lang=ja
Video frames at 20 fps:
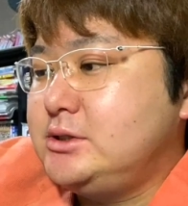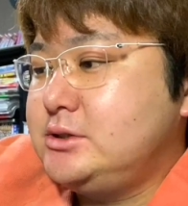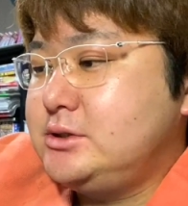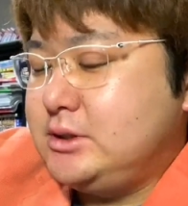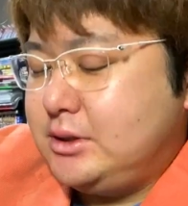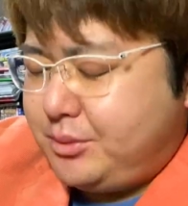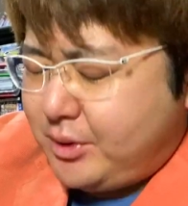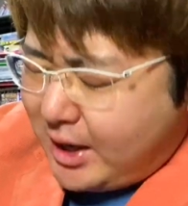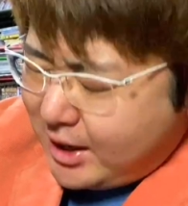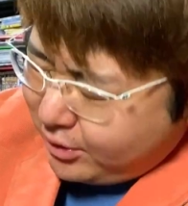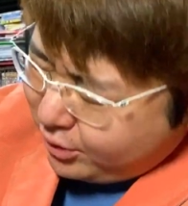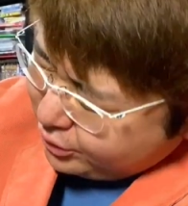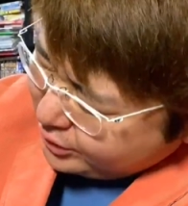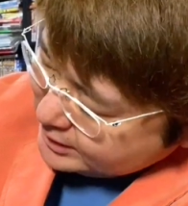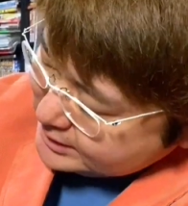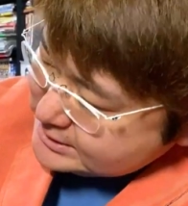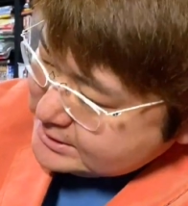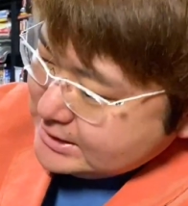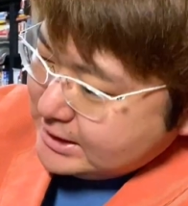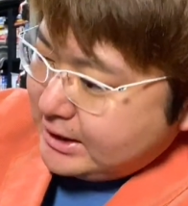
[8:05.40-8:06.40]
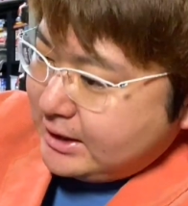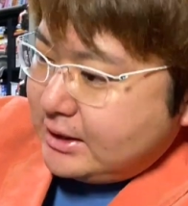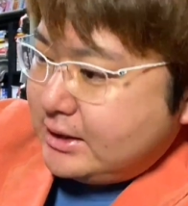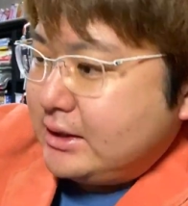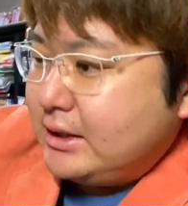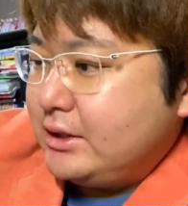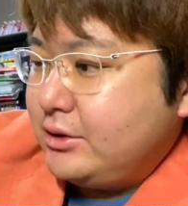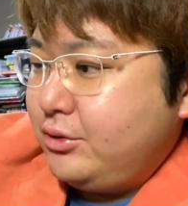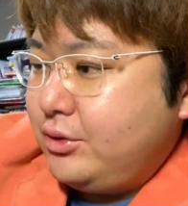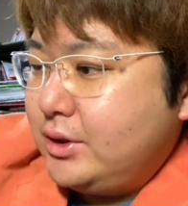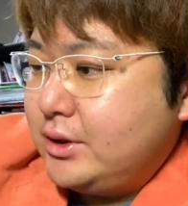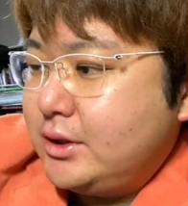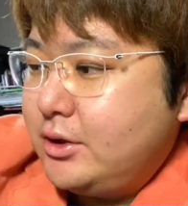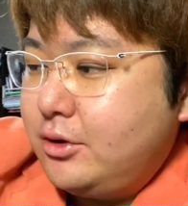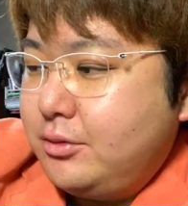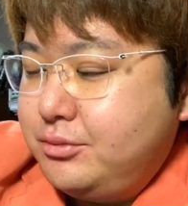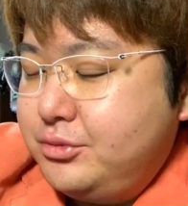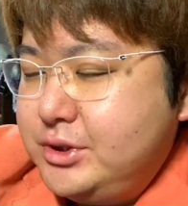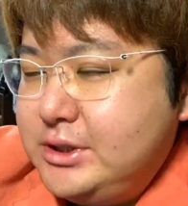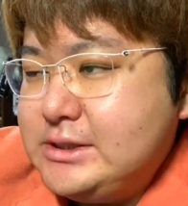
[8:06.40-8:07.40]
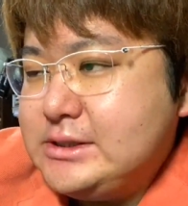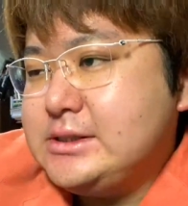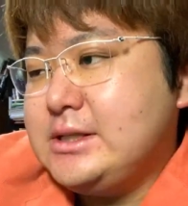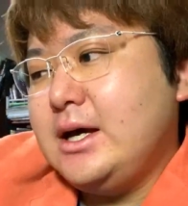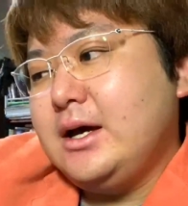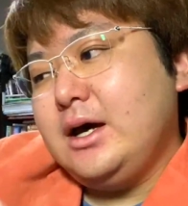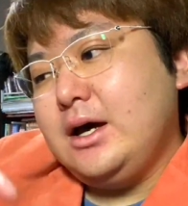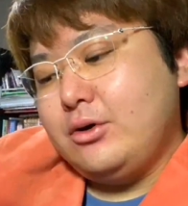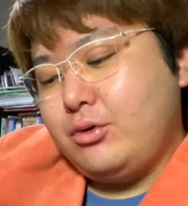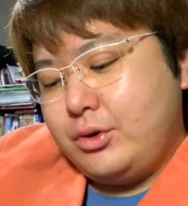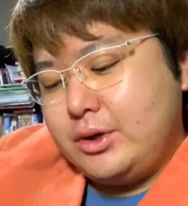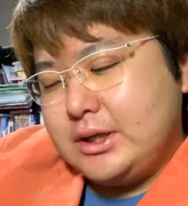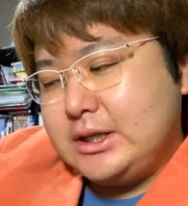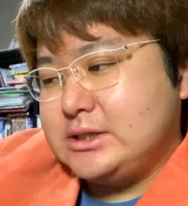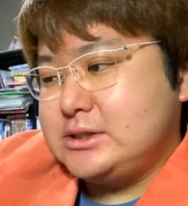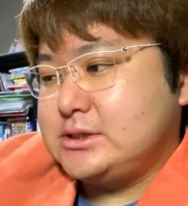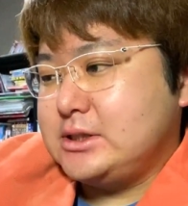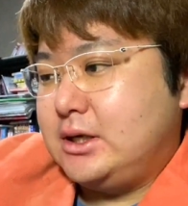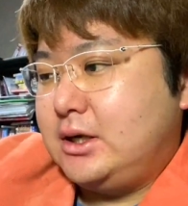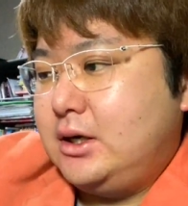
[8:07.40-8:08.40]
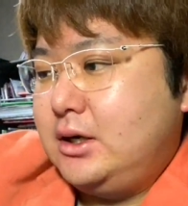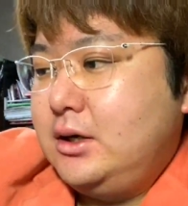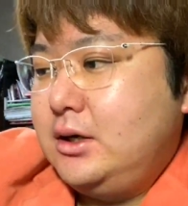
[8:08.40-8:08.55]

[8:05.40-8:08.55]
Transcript: もう箱なしだからな。どうなんだろう。ブリスターか、これ確か。